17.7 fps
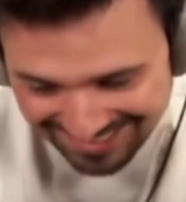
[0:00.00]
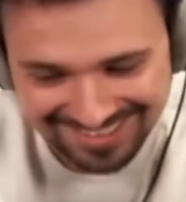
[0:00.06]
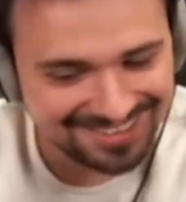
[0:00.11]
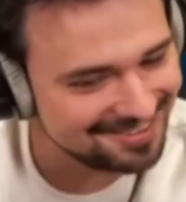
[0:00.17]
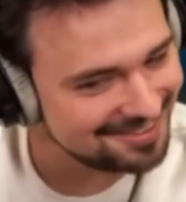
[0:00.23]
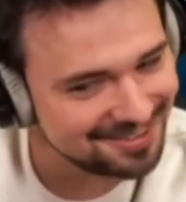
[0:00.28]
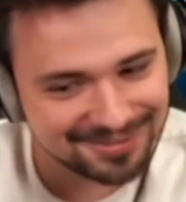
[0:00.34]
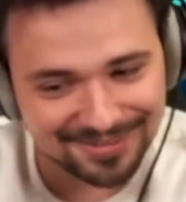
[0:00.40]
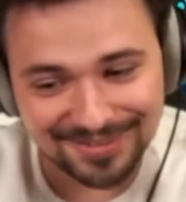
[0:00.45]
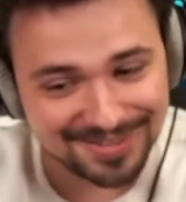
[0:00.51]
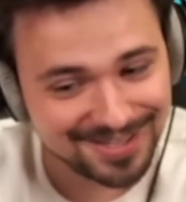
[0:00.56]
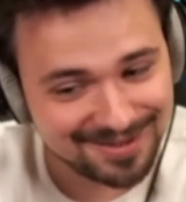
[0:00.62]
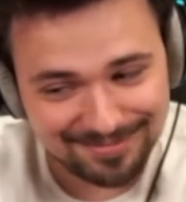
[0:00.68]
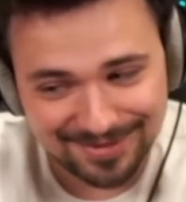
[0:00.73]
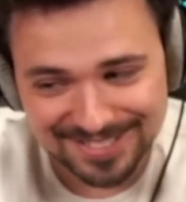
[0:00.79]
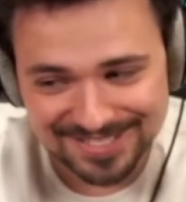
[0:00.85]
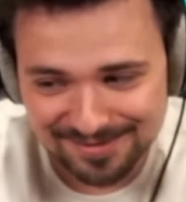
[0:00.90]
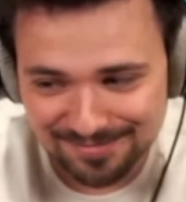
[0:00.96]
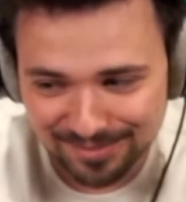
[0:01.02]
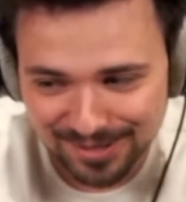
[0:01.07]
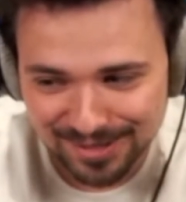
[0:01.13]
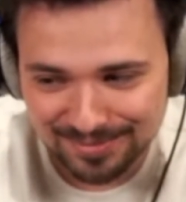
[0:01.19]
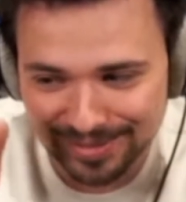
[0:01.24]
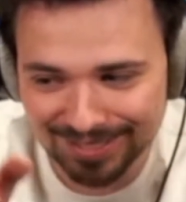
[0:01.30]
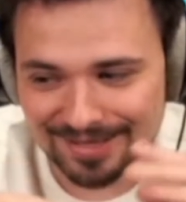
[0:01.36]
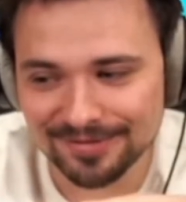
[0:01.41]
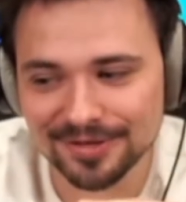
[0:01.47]
No, to było najbardziej
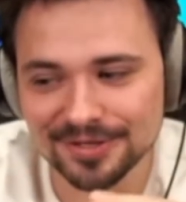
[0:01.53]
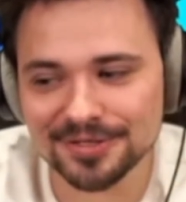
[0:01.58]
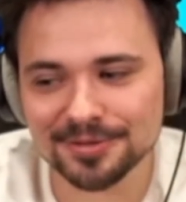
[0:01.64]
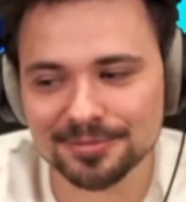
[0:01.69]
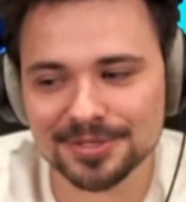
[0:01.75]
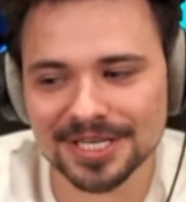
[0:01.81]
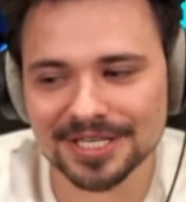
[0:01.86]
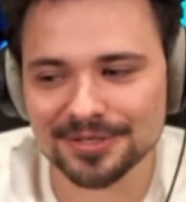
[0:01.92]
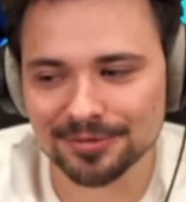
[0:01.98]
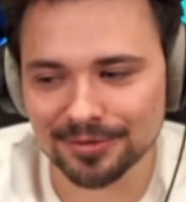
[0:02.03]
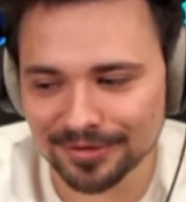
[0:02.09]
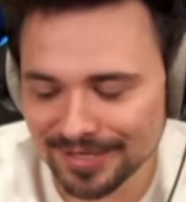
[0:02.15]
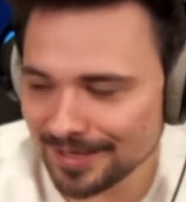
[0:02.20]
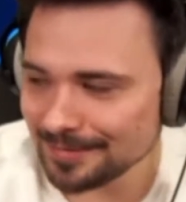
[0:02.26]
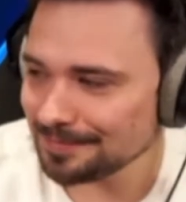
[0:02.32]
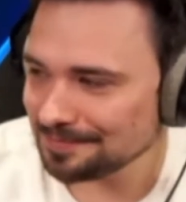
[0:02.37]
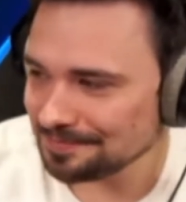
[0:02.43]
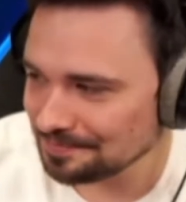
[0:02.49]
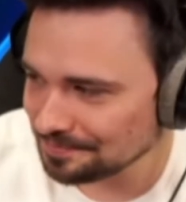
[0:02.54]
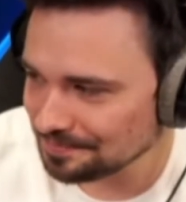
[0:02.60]
pojebane. W końcu przeszło, nie?